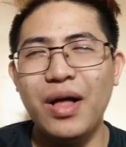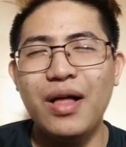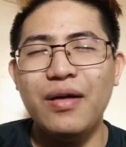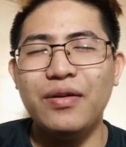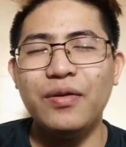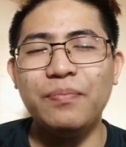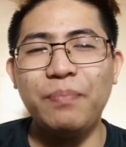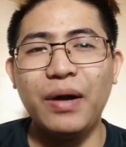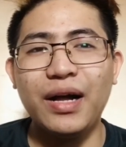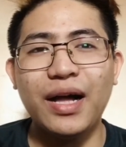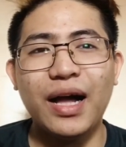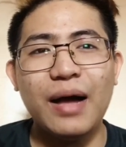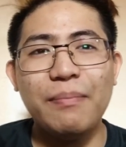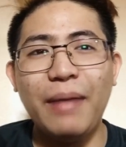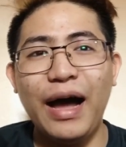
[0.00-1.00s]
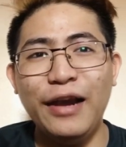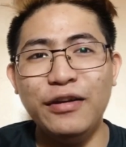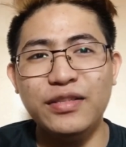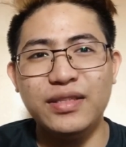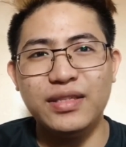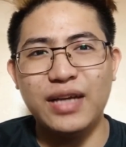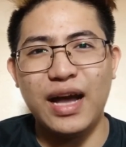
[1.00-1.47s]
Yung
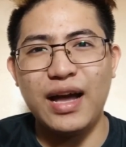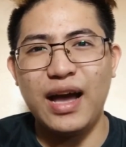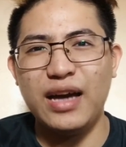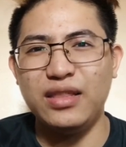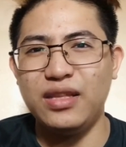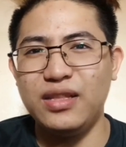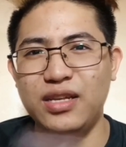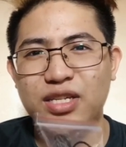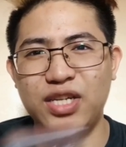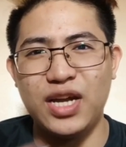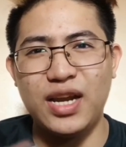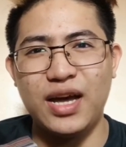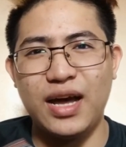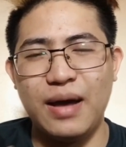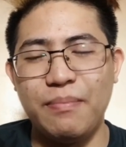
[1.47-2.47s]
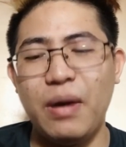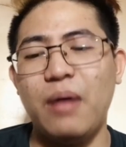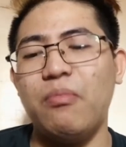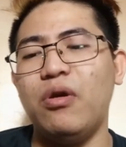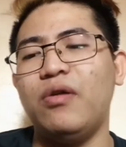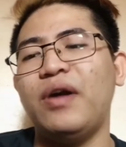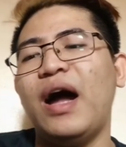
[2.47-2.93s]
pagkakabalot niya kahit hindi siya
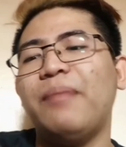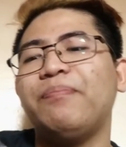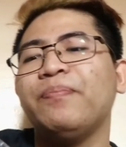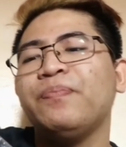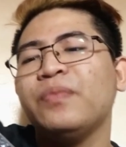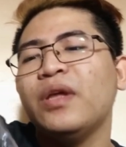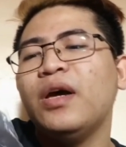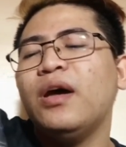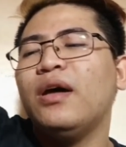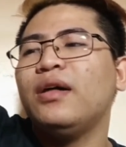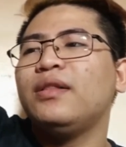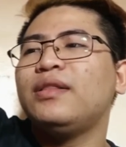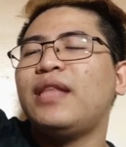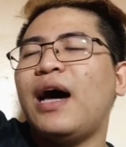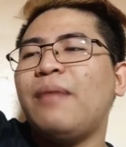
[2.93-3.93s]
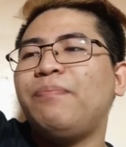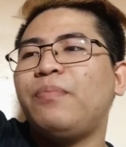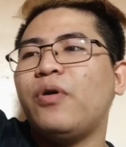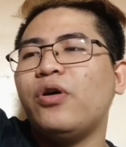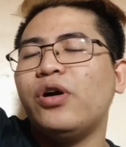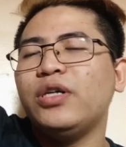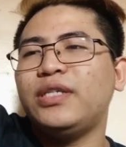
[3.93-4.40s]
naka-bubble wrap.
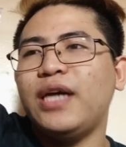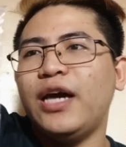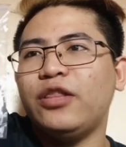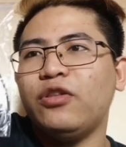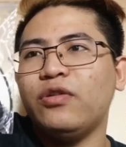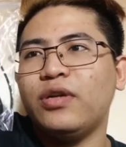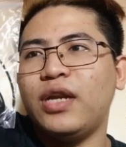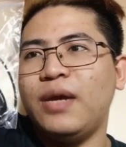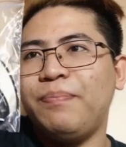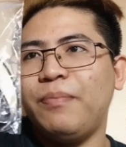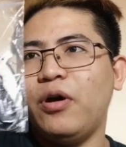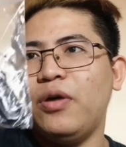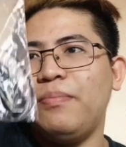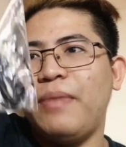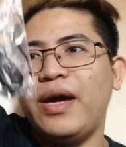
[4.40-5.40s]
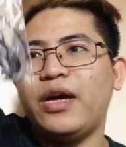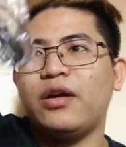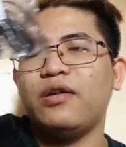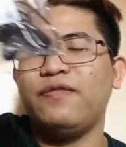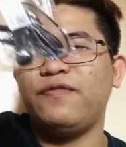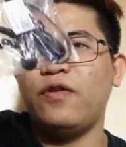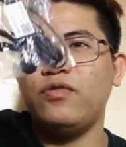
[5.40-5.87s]
Tapos, etong clip-on
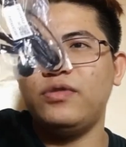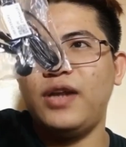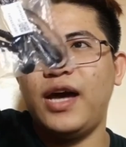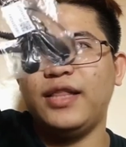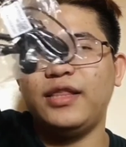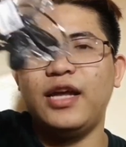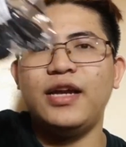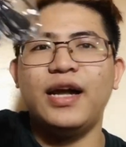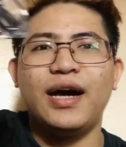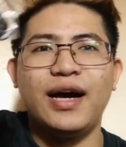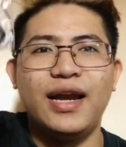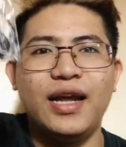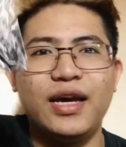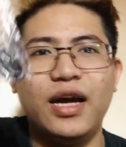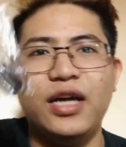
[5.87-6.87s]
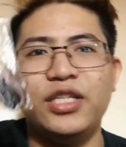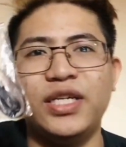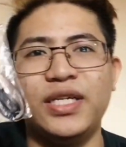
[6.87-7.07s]
microphone natin, nakalagay siya